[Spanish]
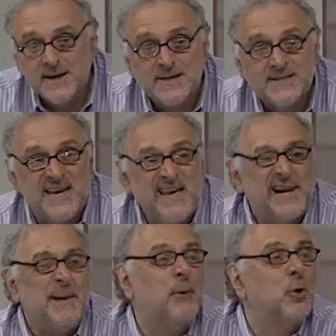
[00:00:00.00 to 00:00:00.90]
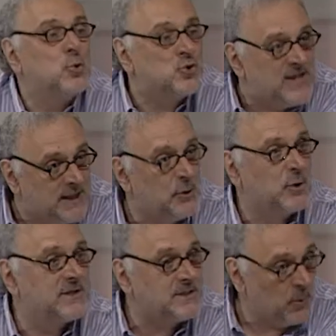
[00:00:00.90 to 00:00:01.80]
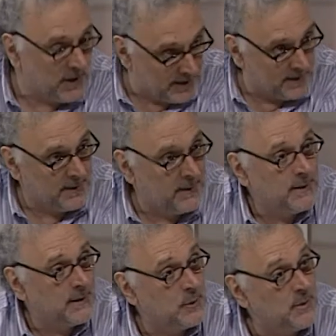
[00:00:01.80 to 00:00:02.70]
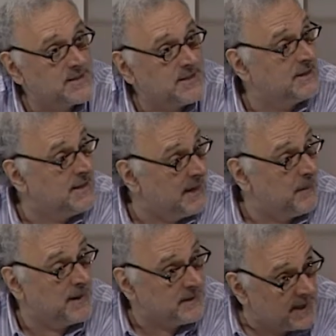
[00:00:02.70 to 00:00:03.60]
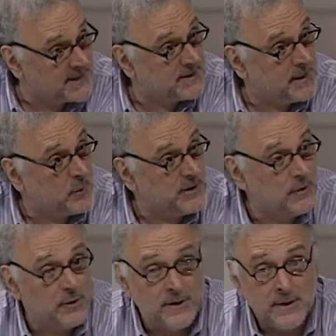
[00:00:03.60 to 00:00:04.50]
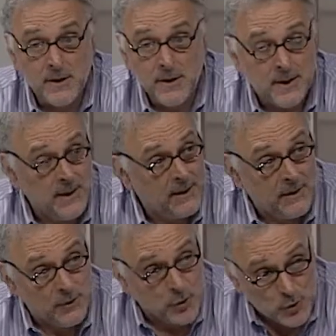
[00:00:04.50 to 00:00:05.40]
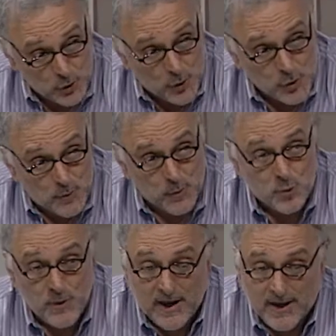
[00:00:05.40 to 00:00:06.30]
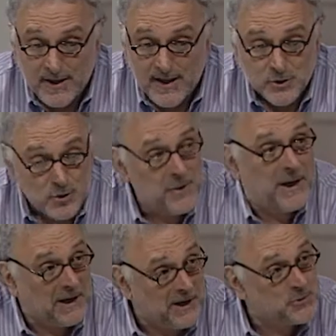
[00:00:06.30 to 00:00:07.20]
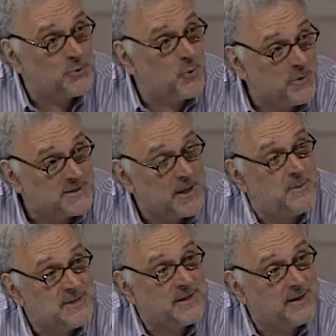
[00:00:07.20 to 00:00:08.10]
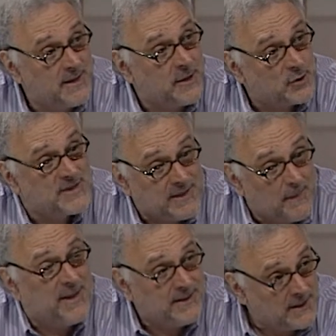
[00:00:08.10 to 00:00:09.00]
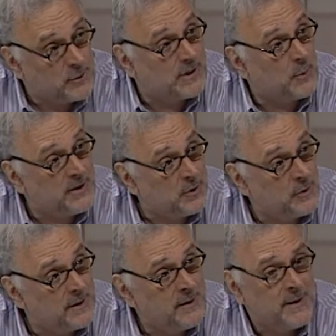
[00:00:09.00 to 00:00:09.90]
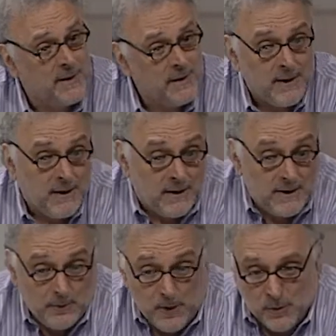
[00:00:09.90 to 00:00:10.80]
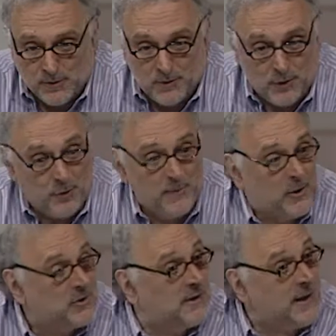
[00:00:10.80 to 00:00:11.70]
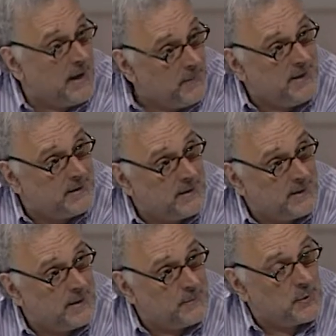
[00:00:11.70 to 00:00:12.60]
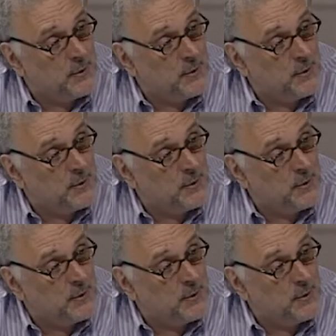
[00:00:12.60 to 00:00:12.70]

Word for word: seguir reproduciendo desigualdad. La universidad tiene que plantearse estas cuestiones nosotros somos una generación, la generación de Universidad del Bicentenario, que se está planteando estas cuestiones. Y bueno, los números están a la vista. ¿Y quiénes